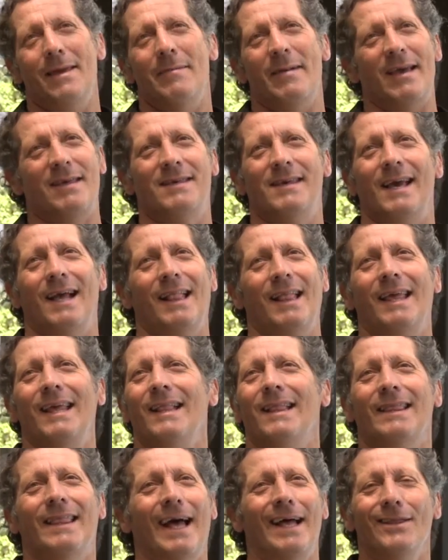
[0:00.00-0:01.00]
Y me hacía
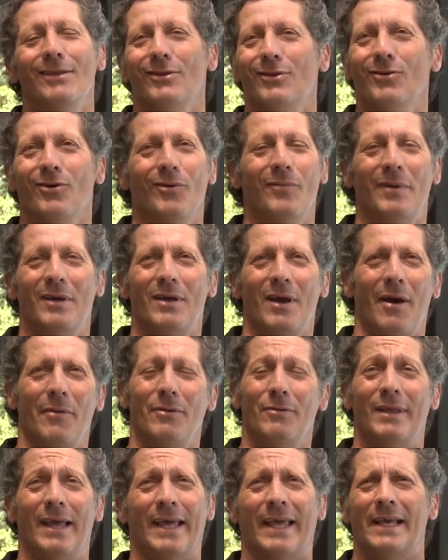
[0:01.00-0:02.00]
reír tanto.
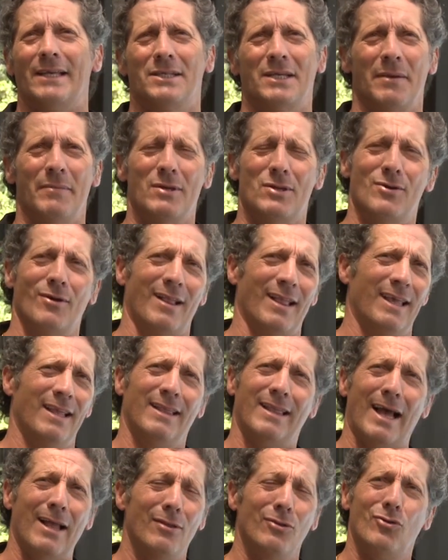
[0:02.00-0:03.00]
había un sketch que me hizo
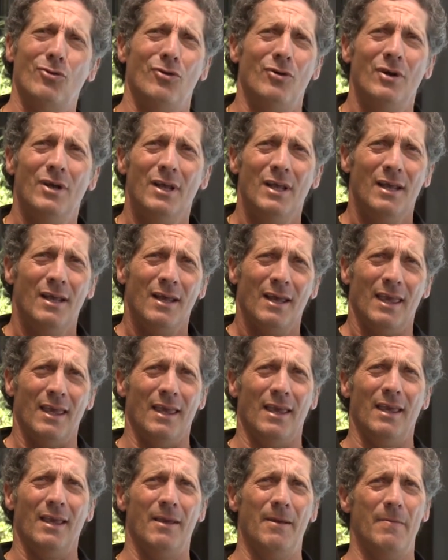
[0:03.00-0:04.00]
reír tanto
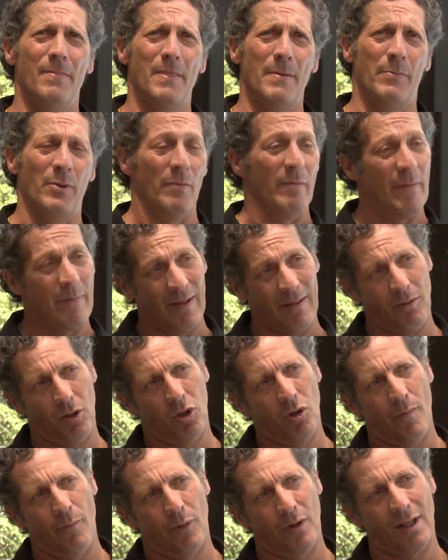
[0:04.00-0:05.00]
pero me
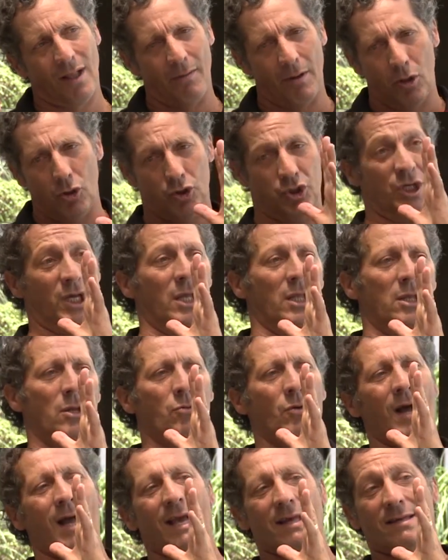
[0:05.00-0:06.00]
permitieron ponerme ponérmelo
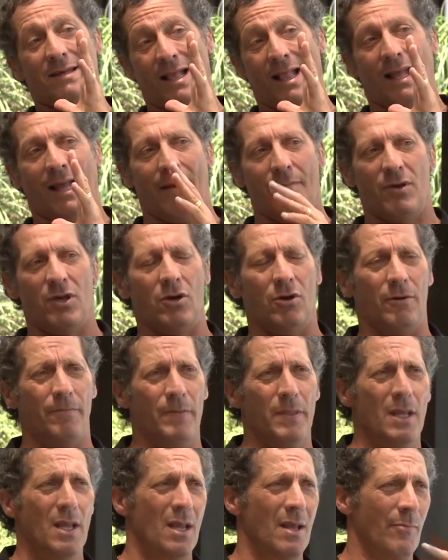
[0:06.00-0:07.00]
chiquitito acá cerca mío,
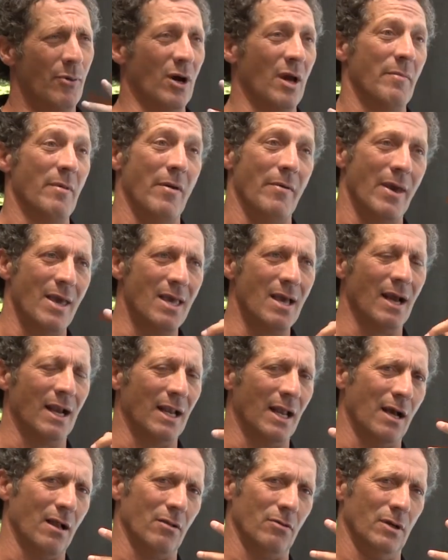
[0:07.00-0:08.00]
porque me veían,
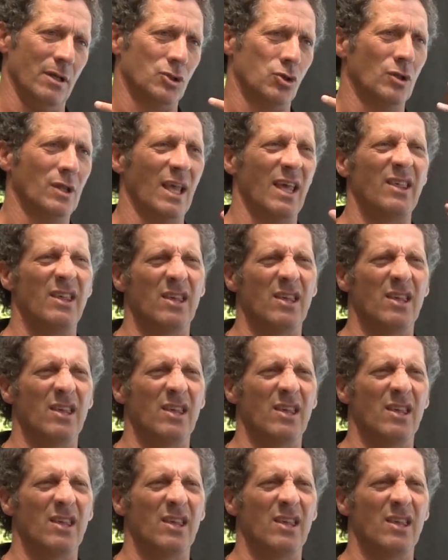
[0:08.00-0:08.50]
claro, eh, yo tenía